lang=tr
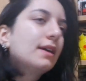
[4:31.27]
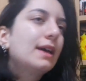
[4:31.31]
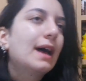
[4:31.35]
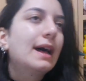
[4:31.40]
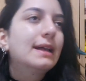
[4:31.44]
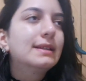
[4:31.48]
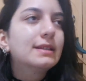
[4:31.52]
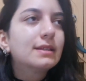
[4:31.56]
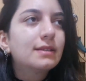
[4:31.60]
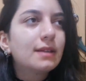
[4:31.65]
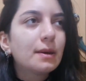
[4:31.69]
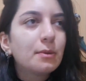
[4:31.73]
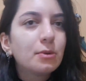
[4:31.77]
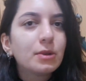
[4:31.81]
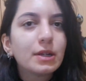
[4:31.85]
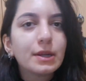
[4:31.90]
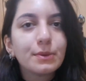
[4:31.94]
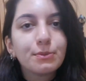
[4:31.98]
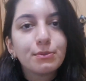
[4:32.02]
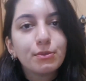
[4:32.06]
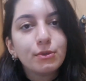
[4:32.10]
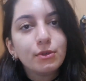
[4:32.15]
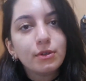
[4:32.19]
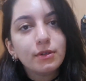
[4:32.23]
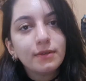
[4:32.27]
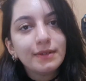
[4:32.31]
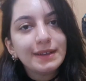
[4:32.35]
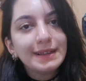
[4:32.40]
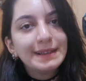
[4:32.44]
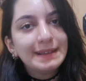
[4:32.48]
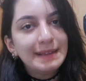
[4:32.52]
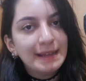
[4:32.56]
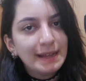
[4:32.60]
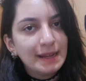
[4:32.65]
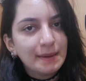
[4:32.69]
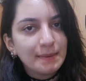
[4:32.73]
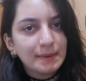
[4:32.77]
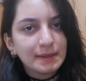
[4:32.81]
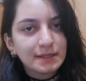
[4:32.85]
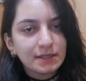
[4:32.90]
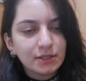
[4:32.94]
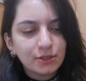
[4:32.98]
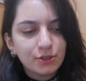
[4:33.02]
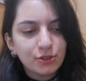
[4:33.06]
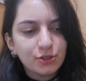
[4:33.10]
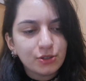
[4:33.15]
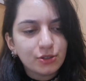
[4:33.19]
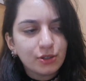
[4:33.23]
Yani tam olarak Blueville denemez.
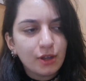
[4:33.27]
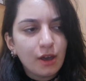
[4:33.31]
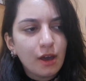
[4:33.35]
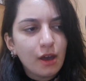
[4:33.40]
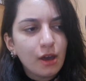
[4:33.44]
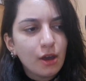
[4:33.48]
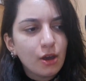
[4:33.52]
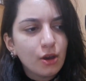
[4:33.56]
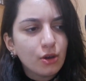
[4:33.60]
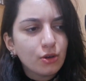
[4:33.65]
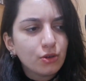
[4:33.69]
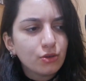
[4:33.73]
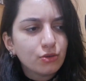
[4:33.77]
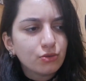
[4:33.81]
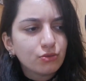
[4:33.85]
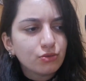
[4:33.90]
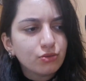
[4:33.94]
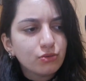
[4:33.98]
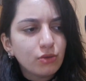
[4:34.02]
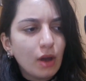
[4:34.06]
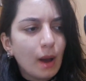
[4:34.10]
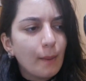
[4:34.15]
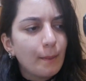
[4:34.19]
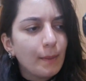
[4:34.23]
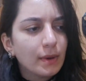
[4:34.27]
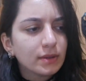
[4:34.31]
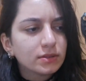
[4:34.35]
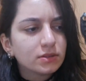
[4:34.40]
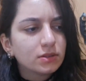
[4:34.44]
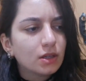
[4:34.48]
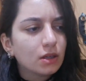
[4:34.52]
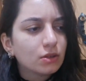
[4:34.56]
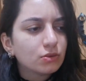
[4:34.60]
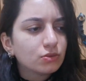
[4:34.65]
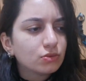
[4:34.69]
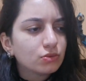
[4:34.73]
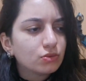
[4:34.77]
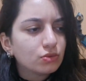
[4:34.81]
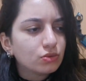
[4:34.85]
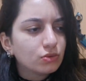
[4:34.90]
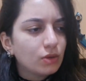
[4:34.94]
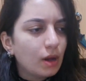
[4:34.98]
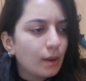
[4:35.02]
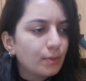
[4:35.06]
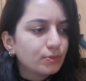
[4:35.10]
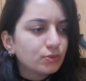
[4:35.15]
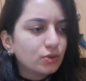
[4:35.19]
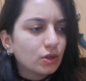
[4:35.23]
Hani işte şunu yapmazsan
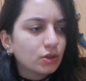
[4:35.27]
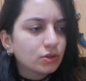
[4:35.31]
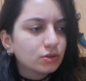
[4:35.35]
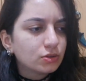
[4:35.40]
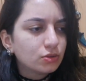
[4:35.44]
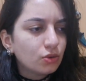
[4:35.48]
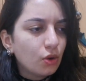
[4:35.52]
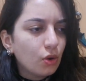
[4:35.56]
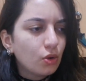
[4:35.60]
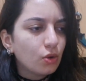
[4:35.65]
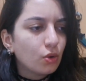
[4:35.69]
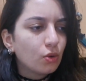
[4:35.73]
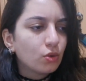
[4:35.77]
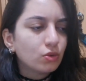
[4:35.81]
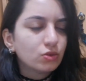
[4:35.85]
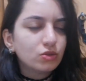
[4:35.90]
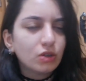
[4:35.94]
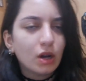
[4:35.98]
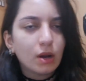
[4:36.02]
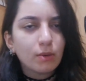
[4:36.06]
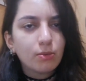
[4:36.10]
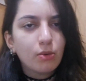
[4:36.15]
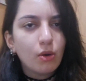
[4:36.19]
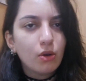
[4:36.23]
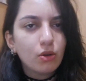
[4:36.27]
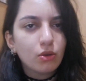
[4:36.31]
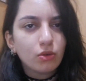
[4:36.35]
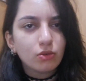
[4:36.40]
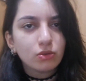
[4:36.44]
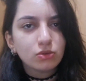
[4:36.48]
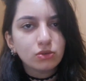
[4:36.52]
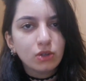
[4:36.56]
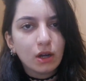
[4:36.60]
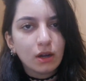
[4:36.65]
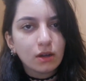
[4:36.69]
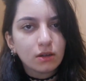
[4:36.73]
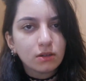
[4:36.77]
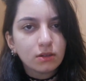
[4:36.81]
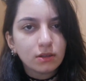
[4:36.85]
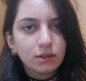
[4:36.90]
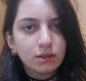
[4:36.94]
şunu yapacak, şöyle olacak, böyle olacak